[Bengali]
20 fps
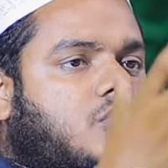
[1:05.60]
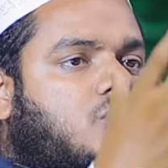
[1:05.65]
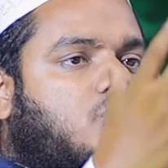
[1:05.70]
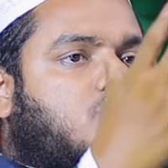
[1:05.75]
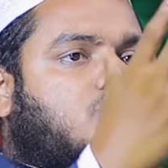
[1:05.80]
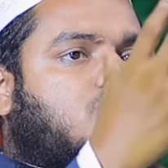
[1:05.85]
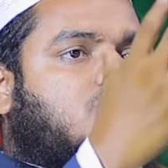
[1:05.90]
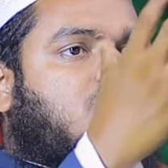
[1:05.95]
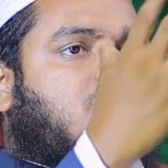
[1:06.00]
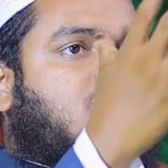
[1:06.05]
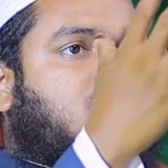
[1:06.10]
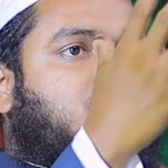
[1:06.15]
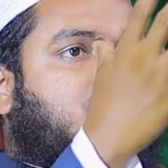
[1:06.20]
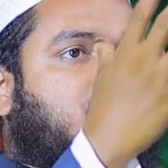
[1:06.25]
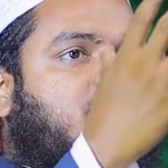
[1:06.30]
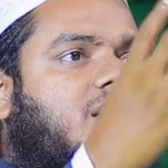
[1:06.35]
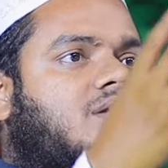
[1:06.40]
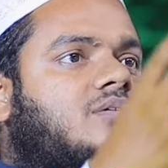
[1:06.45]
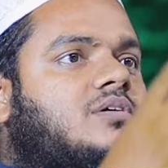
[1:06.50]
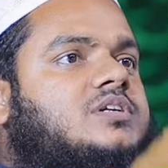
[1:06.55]
বরকত
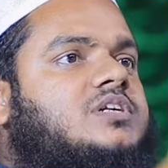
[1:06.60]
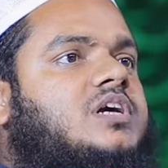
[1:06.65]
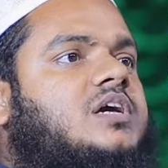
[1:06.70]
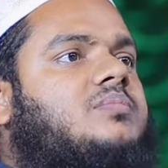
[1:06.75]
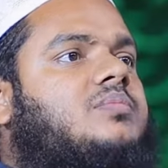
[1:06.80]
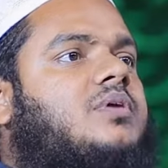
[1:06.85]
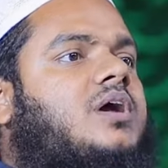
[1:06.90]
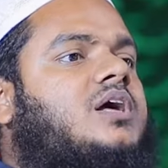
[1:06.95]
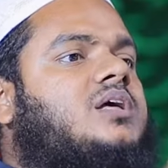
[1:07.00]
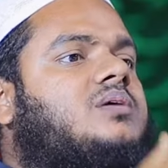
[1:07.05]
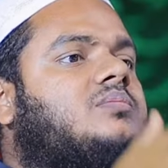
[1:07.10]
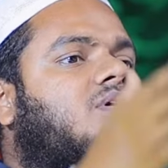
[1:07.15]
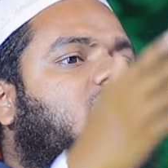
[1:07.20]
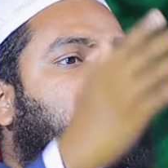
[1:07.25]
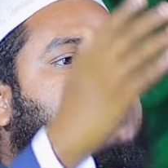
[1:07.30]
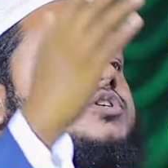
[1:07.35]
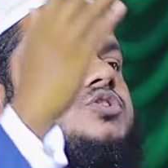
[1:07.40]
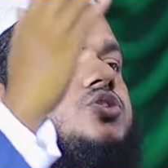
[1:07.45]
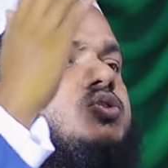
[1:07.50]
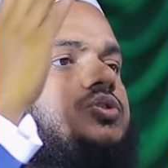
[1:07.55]
থাকবে কেন এটা ইব্রাহিমের
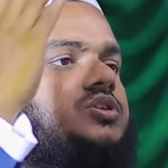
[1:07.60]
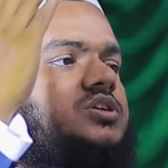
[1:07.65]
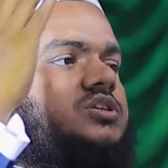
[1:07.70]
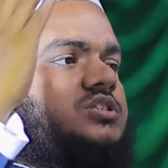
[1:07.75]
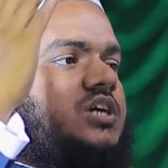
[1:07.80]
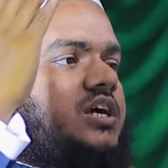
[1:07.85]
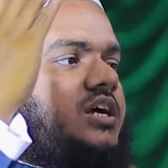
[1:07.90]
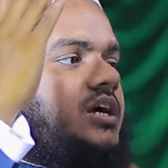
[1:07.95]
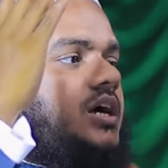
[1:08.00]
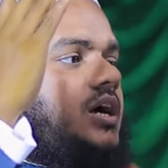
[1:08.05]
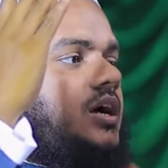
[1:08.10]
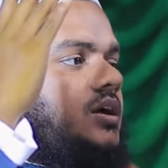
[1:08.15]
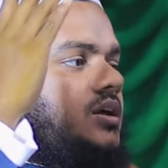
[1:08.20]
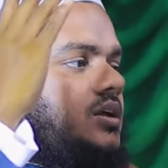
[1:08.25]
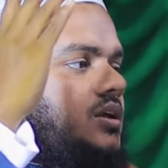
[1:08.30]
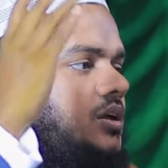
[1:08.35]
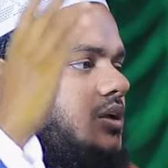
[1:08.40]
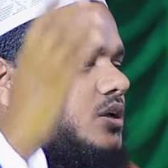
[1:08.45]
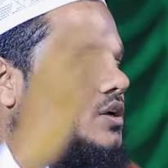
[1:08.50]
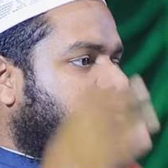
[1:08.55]
হিজরতের জায়গা
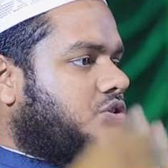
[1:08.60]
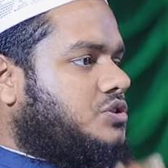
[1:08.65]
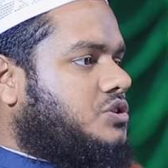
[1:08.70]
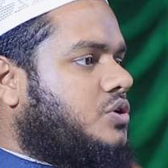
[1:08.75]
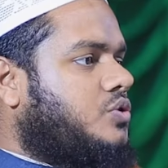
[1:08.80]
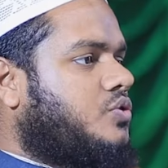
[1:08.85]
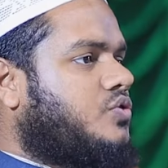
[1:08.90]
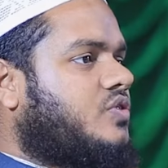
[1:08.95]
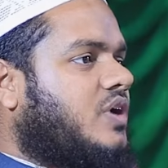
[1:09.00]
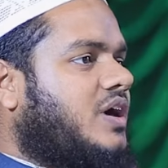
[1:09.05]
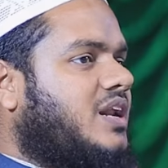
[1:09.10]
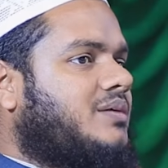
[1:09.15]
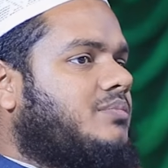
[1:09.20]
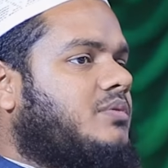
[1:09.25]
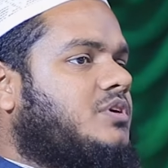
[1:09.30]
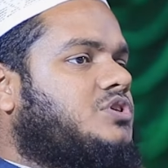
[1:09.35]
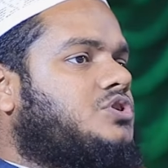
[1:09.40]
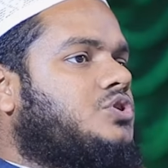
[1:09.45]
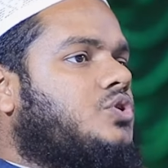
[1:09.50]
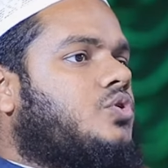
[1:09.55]

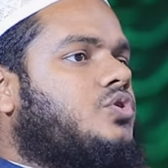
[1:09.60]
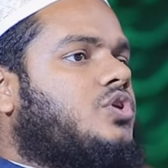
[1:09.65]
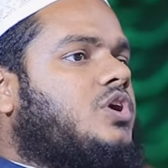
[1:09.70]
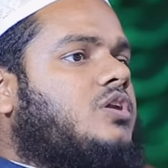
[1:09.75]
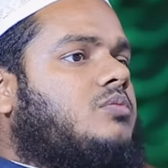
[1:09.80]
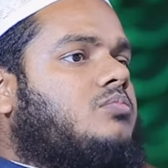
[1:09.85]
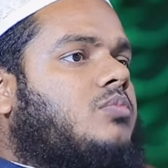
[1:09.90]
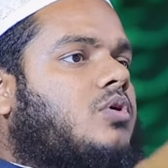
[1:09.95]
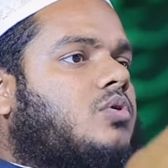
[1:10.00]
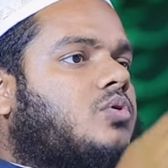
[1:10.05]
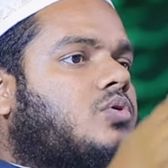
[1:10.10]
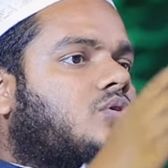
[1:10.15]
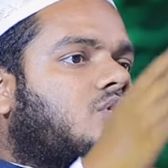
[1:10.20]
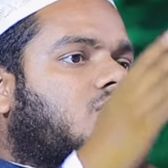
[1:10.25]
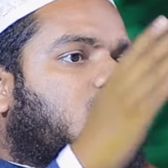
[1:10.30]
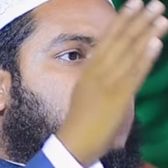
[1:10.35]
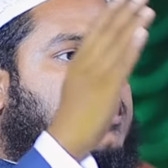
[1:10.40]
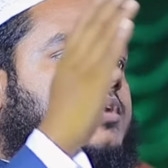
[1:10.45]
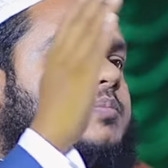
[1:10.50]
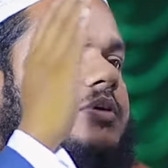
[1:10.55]
জেরুজালেমে চিরদিন বরকত
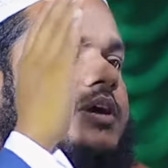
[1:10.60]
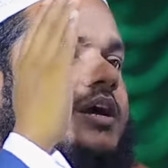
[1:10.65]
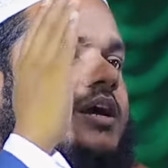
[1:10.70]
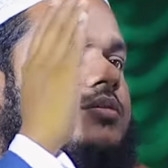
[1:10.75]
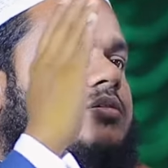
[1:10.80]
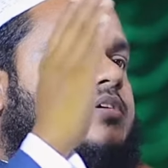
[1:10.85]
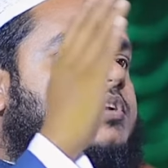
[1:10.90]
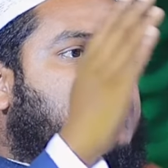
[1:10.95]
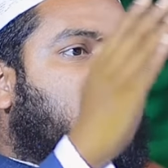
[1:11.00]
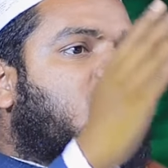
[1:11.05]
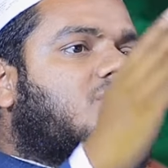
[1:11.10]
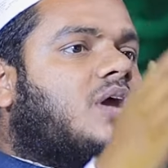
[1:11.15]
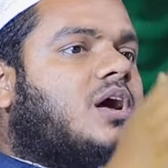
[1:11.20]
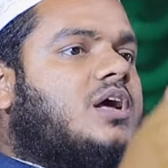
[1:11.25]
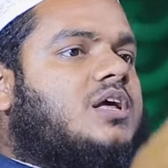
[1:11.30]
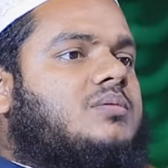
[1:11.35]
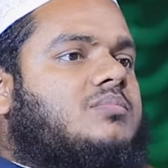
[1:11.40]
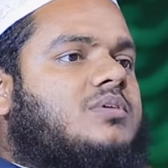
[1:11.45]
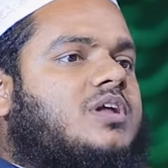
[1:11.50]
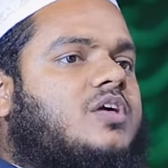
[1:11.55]
থাকবে কেন এটা
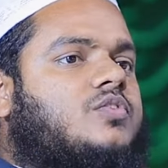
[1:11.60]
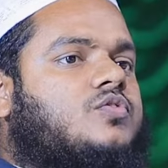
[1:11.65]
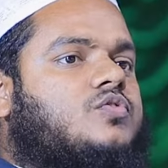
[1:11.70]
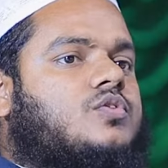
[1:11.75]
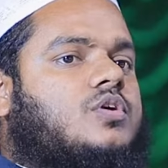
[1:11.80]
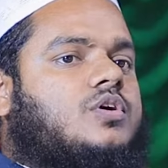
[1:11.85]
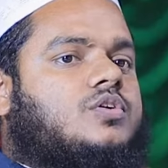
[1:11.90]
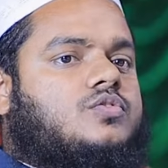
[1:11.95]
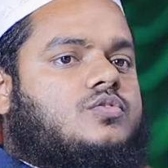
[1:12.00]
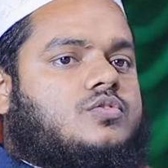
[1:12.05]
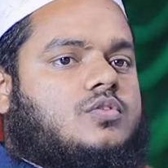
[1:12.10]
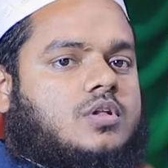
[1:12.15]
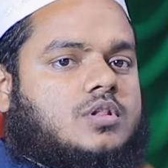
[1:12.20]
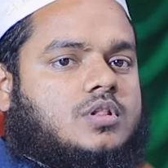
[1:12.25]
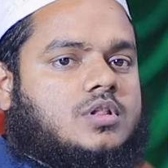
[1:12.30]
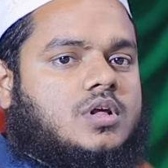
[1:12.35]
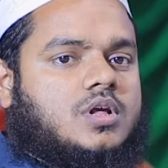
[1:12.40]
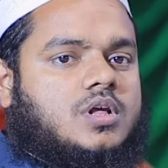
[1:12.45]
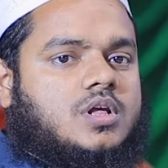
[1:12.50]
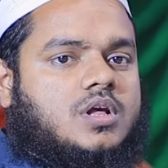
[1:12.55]
ইব্রাহিমের আশ্রয়স্থল
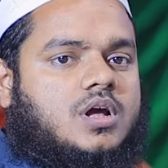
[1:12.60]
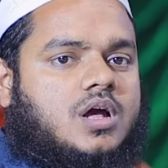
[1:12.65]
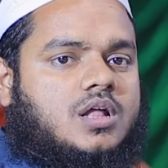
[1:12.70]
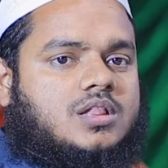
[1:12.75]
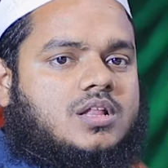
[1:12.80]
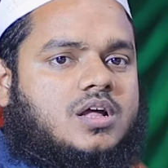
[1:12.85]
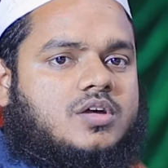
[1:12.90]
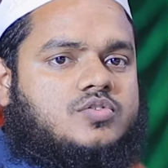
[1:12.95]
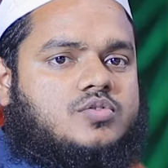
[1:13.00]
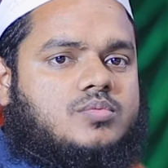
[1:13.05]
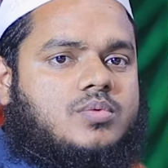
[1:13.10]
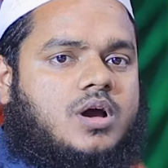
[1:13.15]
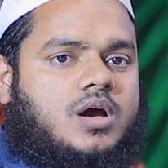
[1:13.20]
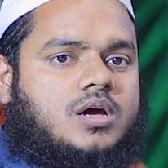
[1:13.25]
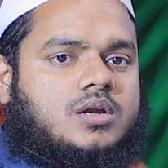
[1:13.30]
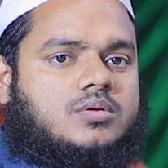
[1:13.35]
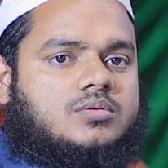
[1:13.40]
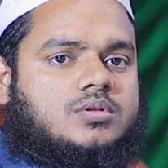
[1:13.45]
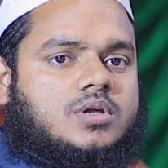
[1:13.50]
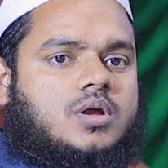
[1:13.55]
আল্লাহ
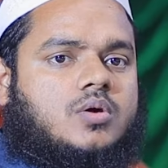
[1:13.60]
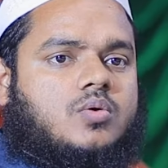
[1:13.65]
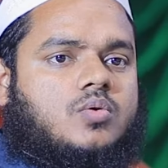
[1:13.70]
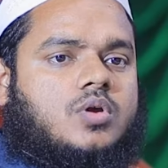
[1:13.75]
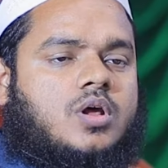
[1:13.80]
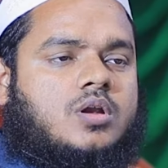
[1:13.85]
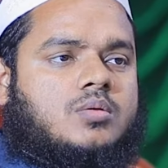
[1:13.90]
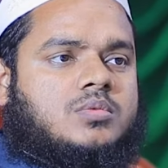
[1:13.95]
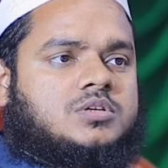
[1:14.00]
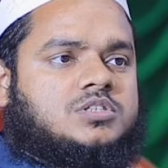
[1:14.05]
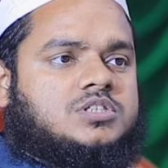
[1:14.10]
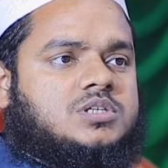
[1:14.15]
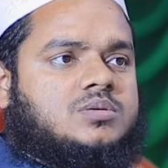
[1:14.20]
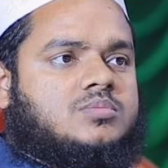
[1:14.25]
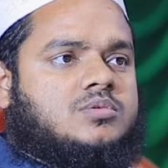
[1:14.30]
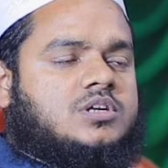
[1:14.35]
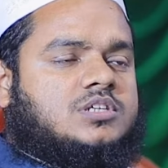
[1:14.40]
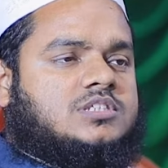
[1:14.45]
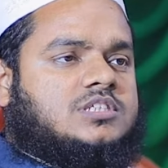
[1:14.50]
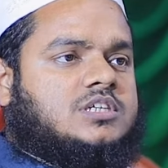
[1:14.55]
তালা কোরআন মাজিদে
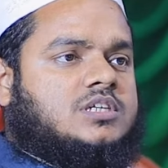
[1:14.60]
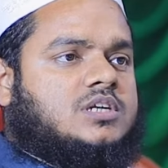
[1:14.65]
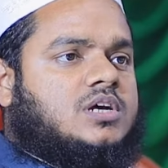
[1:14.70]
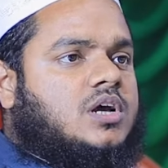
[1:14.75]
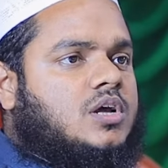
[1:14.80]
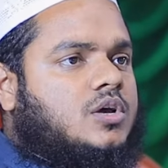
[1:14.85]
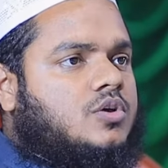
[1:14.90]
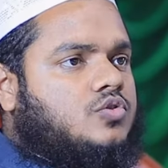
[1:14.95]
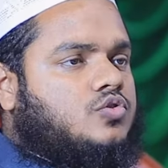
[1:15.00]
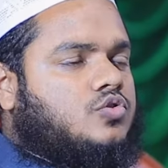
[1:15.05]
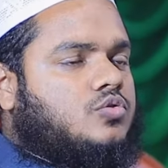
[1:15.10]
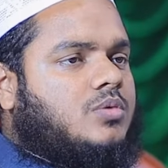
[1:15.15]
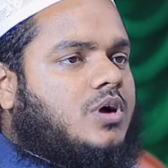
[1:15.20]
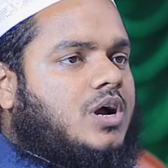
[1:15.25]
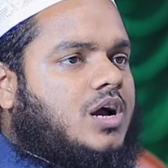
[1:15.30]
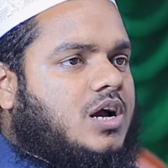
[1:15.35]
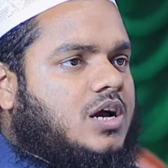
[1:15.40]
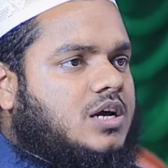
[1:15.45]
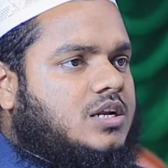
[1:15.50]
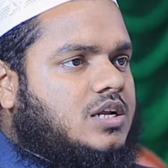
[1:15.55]
বলেছেন
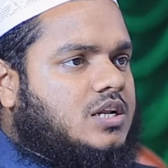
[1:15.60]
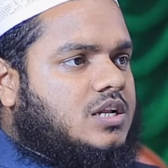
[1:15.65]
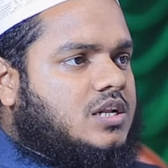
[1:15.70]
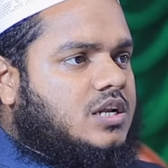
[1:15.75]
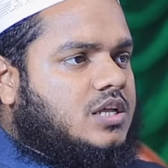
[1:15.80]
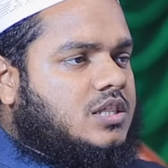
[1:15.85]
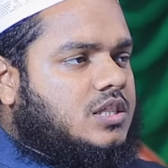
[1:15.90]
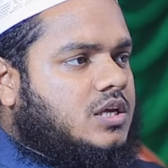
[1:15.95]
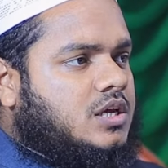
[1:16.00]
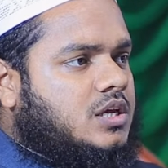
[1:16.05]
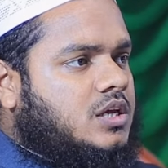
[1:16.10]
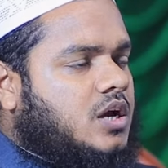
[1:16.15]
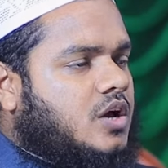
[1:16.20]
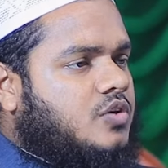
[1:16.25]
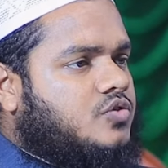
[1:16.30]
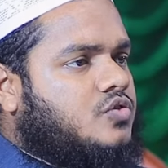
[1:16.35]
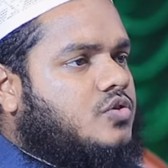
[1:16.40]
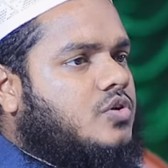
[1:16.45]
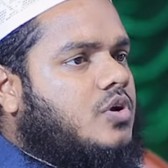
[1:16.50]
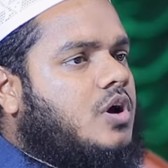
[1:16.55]
সুবহান আল্লাদি
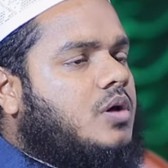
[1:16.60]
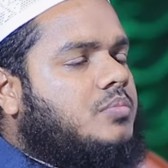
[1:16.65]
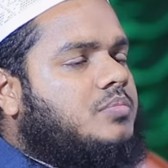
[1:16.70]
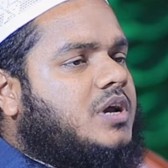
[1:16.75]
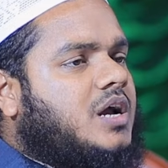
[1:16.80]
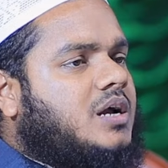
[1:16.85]
আসরাব